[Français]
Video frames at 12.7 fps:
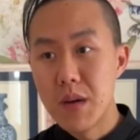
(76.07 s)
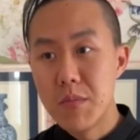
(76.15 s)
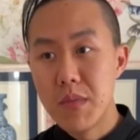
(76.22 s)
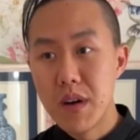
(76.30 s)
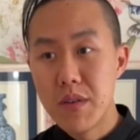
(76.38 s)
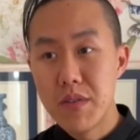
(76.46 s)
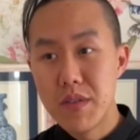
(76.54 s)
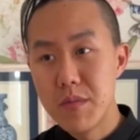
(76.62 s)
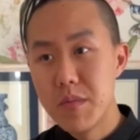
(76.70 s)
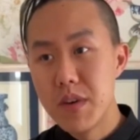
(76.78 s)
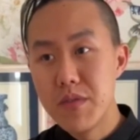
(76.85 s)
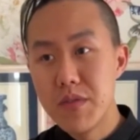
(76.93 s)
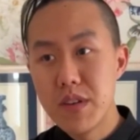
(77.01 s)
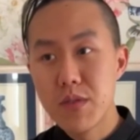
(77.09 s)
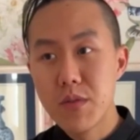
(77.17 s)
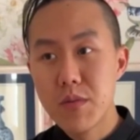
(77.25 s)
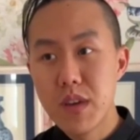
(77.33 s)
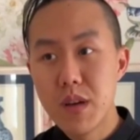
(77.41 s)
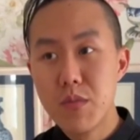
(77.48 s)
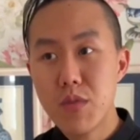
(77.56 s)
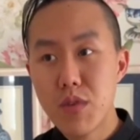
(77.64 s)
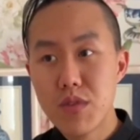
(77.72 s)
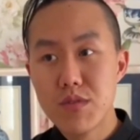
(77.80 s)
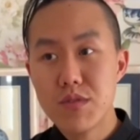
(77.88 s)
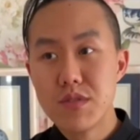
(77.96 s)
m'a fait tomber
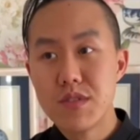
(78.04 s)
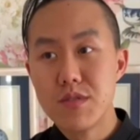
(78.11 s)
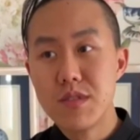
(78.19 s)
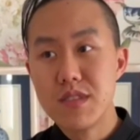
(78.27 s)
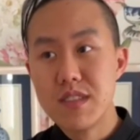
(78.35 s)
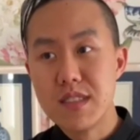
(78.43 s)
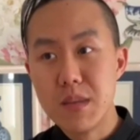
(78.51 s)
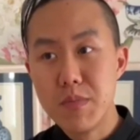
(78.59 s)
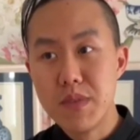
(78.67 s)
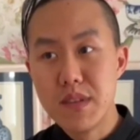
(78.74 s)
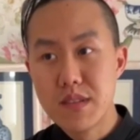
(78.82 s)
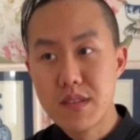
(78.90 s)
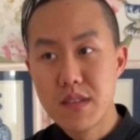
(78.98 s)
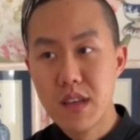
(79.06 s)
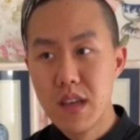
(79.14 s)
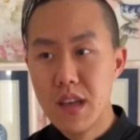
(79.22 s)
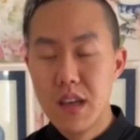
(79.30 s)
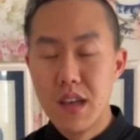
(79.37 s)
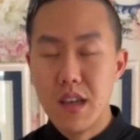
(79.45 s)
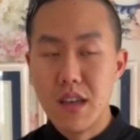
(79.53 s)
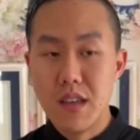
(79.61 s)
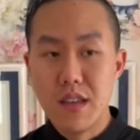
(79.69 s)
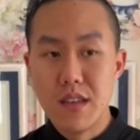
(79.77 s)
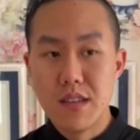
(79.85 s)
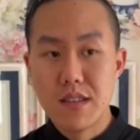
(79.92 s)
amoureux de, de ces épices.
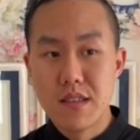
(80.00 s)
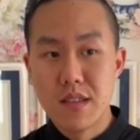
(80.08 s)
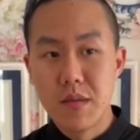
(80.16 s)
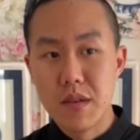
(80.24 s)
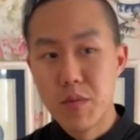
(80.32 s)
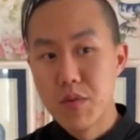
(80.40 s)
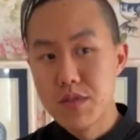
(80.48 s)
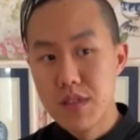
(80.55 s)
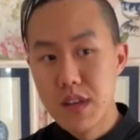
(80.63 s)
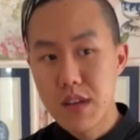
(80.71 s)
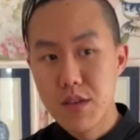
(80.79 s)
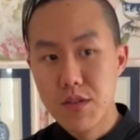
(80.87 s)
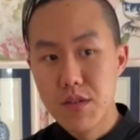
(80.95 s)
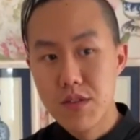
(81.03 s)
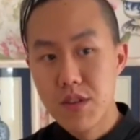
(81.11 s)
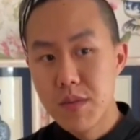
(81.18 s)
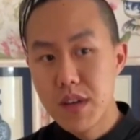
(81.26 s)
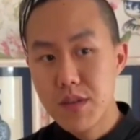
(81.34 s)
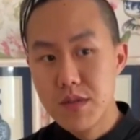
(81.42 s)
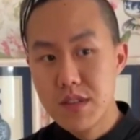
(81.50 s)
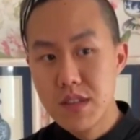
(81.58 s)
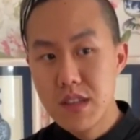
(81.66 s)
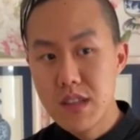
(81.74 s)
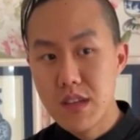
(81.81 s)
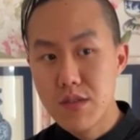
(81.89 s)
Et c'est pour cela que dans ma
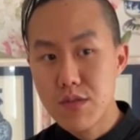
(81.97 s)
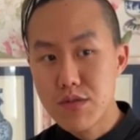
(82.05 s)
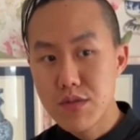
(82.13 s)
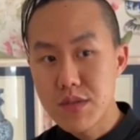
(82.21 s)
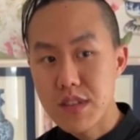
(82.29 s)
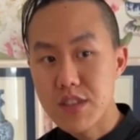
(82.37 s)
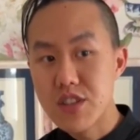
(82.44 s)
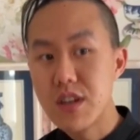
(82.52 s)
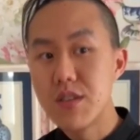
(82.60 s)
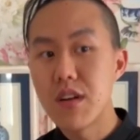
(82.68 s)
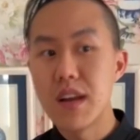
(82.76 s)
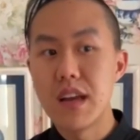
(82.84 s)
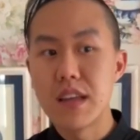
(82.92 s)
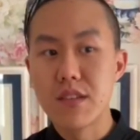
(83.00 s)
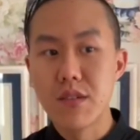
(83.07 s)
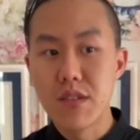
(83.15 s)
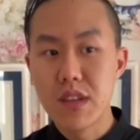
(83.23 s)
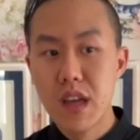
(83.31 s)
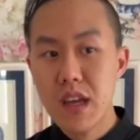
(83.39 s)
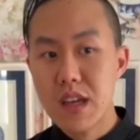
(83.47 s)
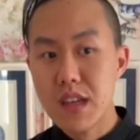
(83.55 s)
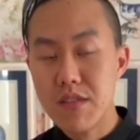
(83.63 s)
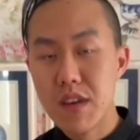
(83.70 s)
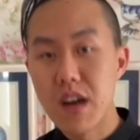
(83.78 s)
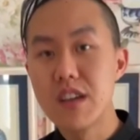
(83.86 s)
cuisine, il y a toujours cette chaleur latente
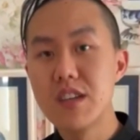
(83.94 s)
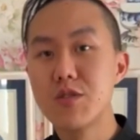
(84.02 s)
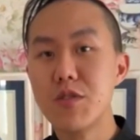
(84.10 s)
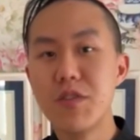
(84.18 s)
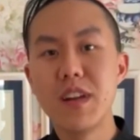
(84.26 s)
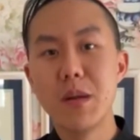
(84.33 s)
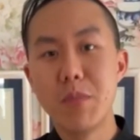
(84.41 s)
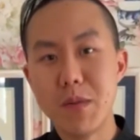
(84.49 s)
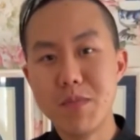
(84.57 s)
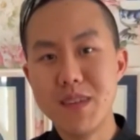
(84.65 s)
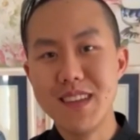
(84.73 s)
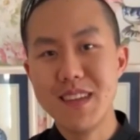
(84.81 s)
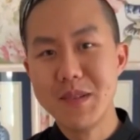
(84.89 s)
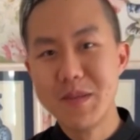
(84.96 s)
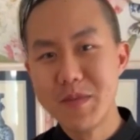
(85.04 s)
qui vient réchauffer les papilles.